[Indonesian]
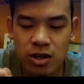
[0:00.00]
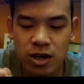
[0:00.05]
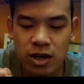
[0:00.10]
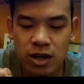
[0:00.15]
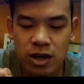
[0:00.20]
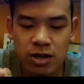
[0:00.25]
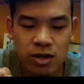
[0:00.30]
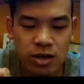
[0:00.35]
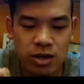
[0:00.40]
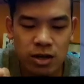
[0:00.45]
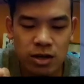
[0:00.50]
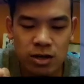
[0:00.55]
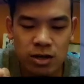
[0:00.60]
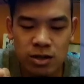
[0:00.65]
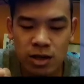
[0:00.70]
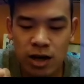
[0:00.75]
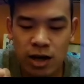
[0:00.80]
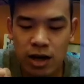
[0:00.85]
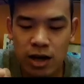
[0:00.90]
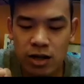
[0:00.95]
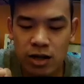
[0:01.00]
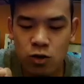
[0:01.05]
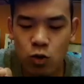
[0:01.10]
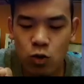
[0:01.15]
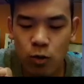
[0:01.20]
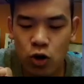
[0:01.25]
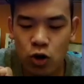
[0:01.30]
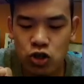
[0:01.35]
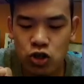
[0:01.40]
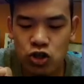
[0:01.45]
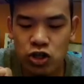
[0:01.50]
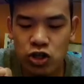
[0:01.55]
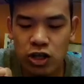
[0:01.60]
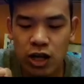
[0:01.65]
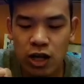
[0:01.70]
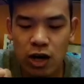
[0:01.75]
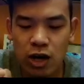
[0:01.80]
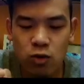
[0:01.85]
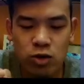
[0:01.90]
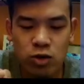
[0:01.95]
kan ah saking tegangnya nih gue bos
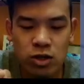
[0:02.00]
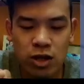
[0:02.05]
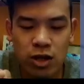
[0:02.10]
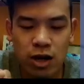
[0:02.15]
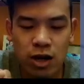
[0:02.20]
gila gue udah